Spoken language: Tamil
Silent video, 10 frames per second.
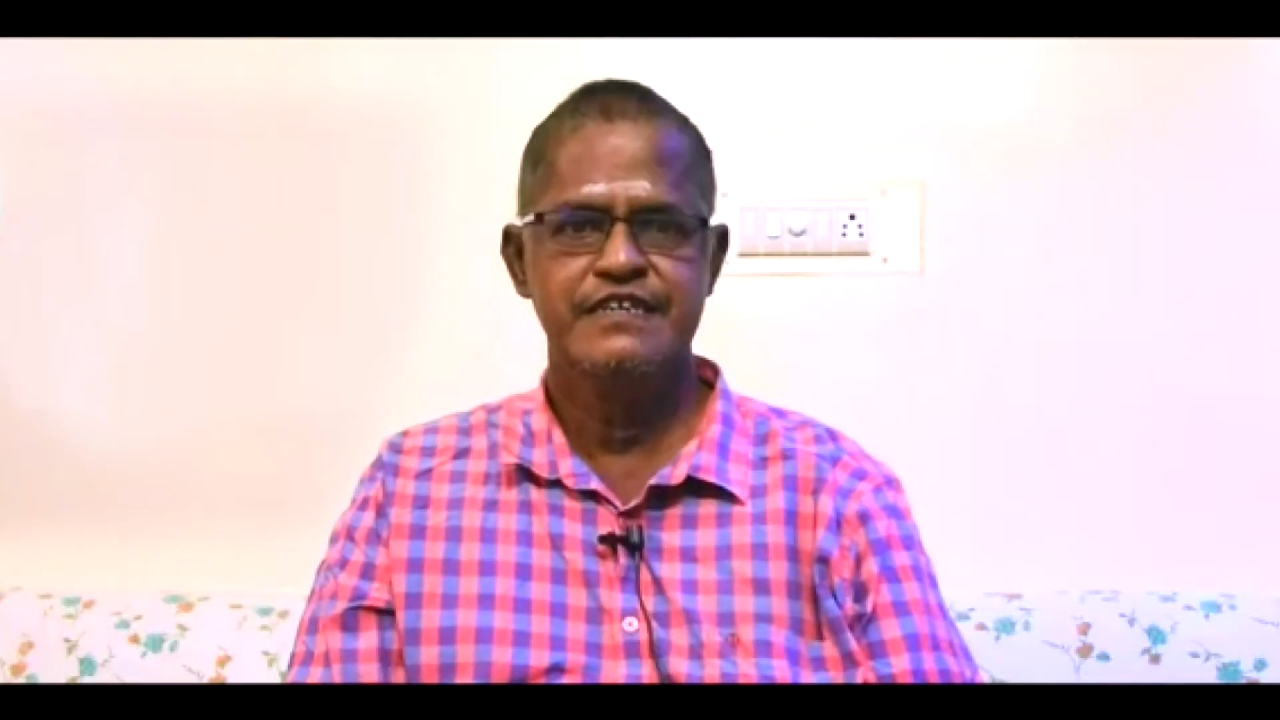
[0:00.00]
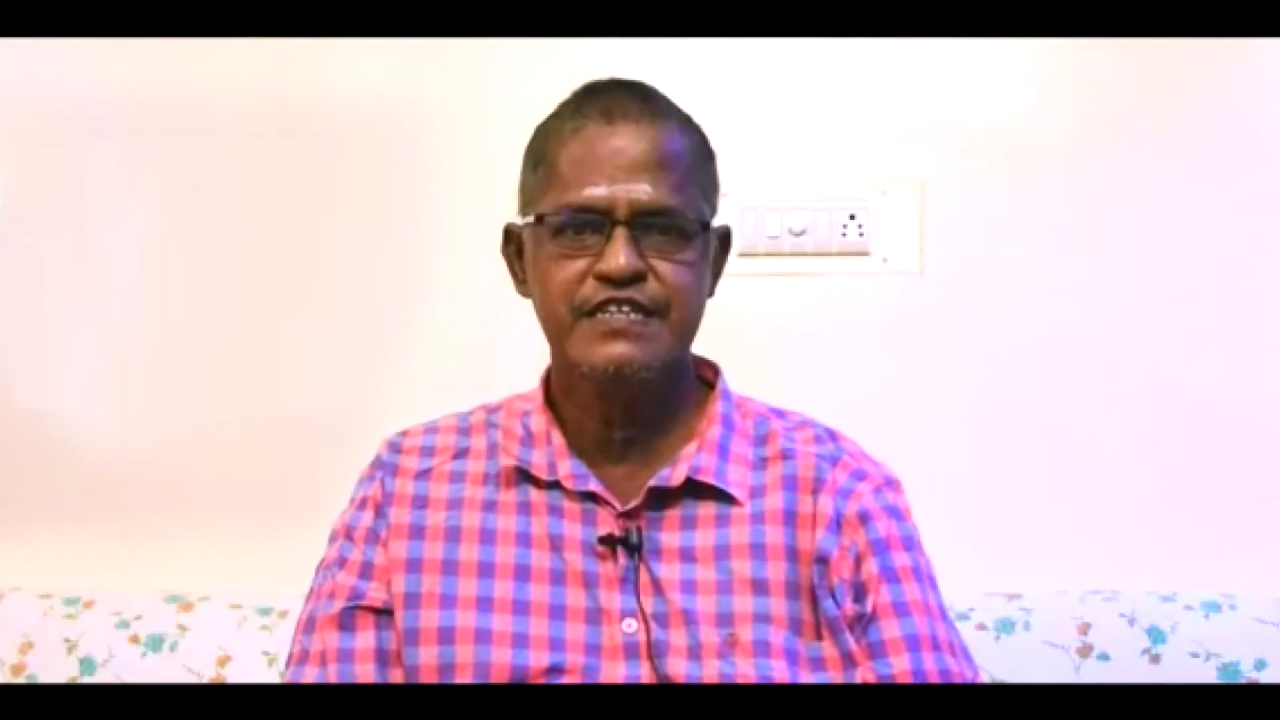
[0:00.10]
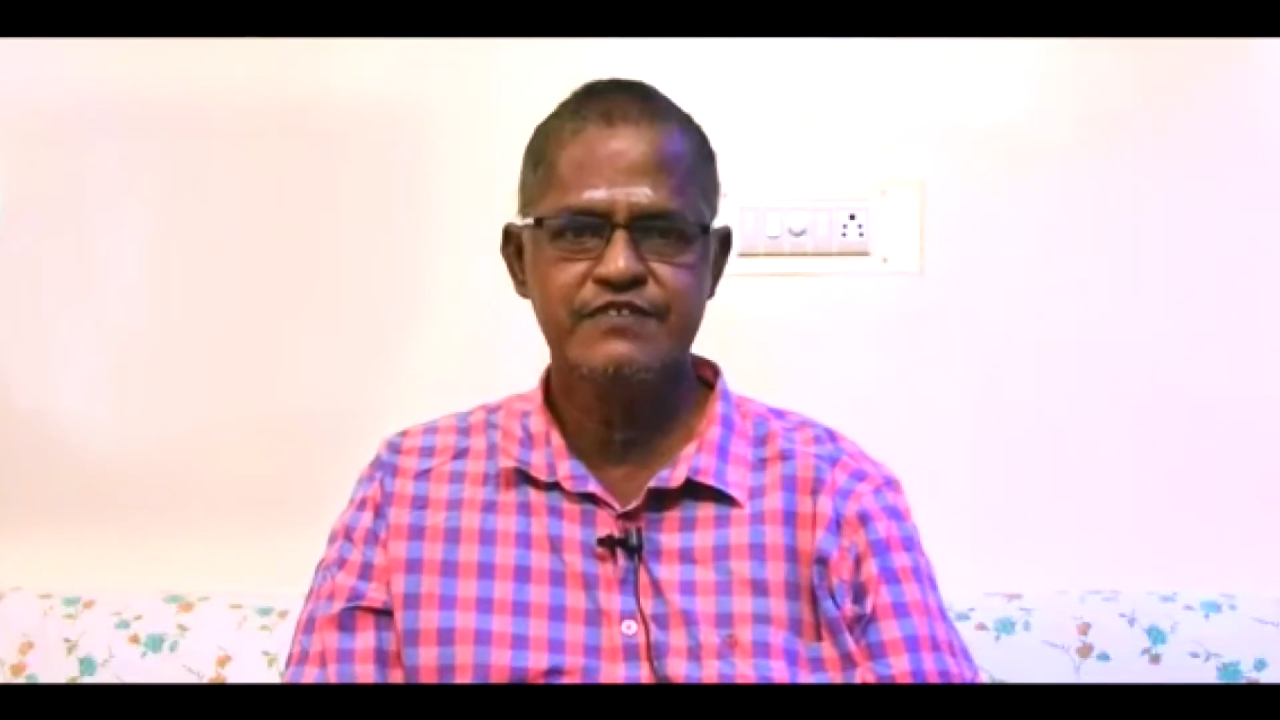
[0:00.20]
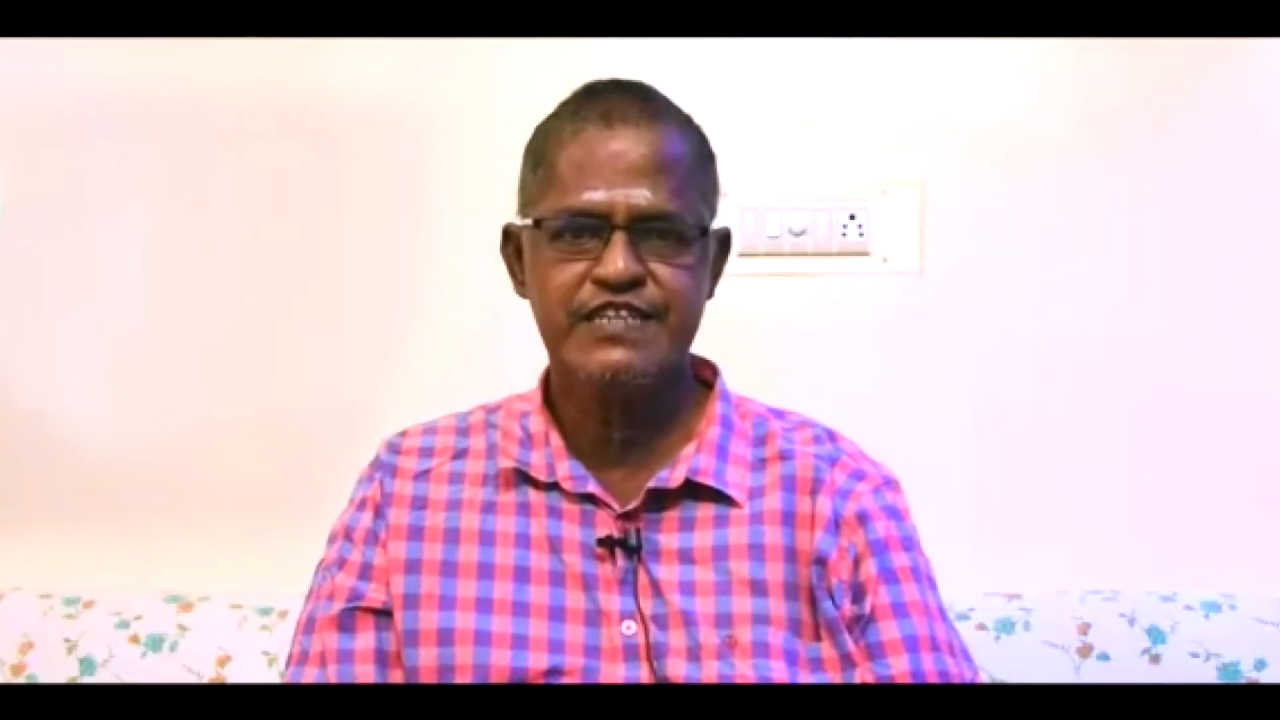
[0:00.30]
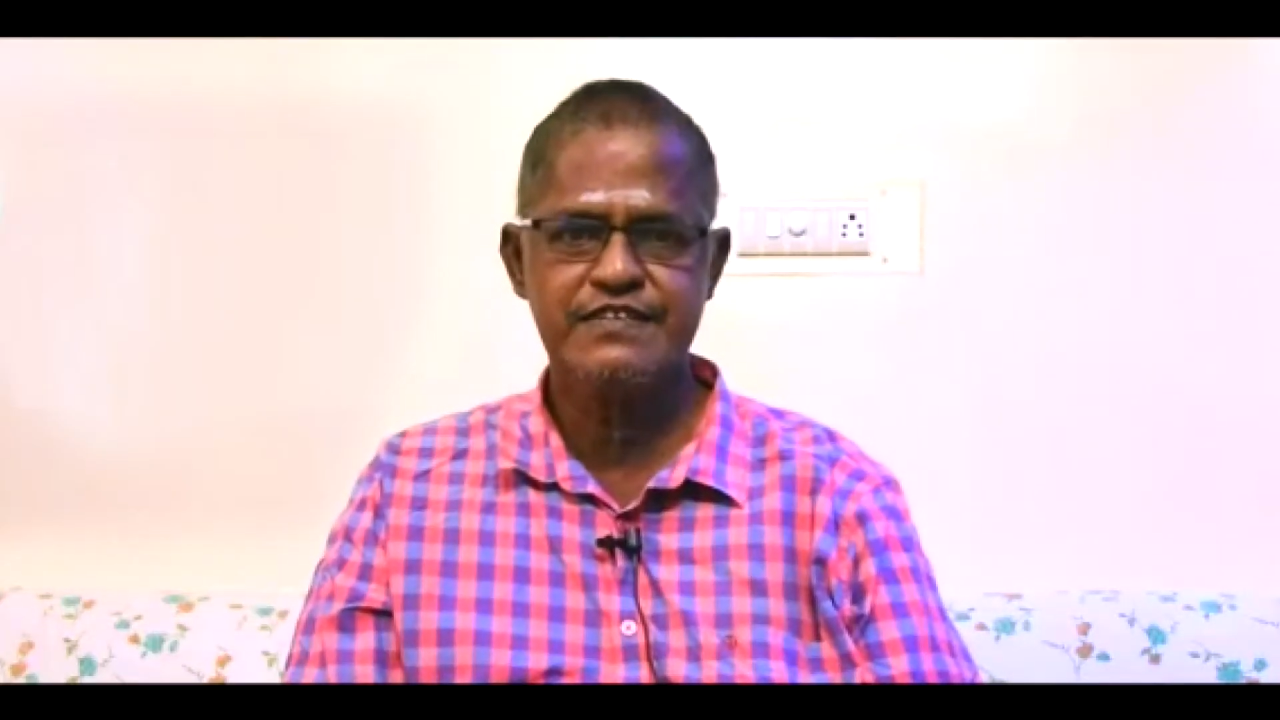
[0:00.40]

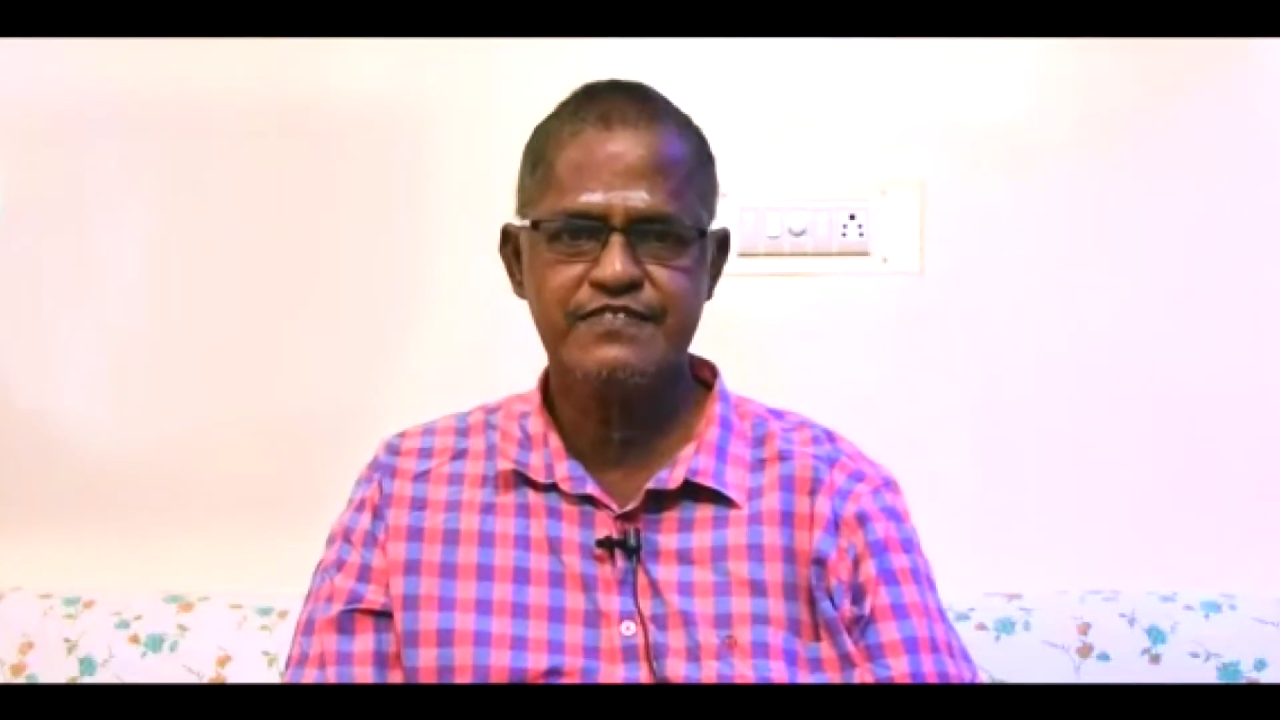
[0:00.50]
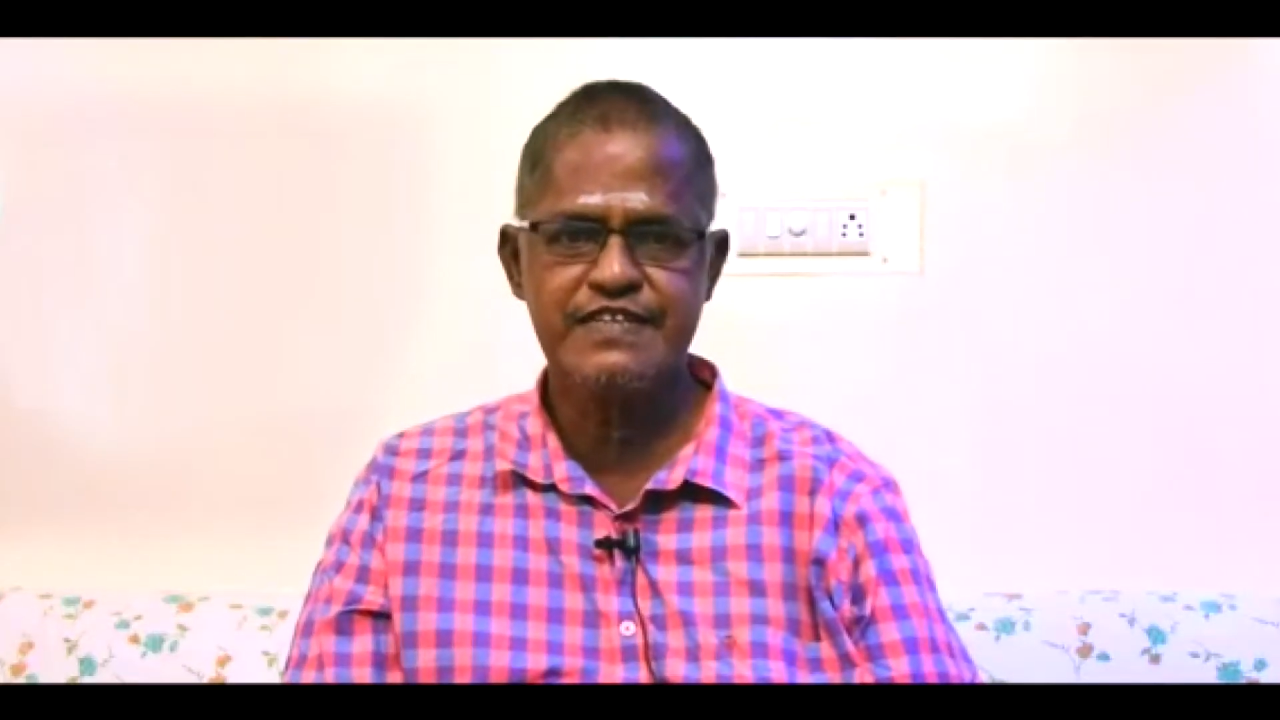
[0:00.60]
இது வந்து